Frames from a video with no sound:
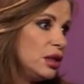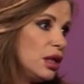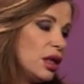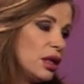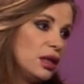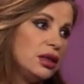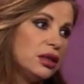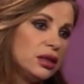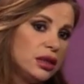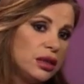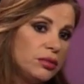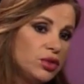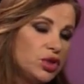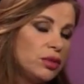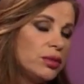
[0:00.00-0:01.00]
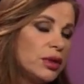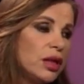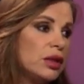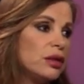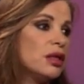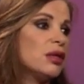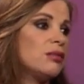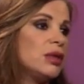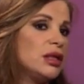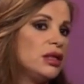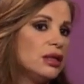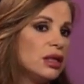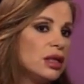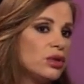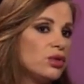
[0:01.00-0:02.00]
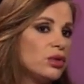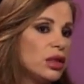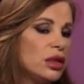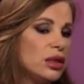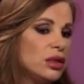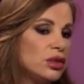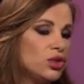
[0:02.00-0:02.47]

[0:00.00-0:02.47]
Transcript: أكيد يمشي بالخضار المدينه لأنه آه،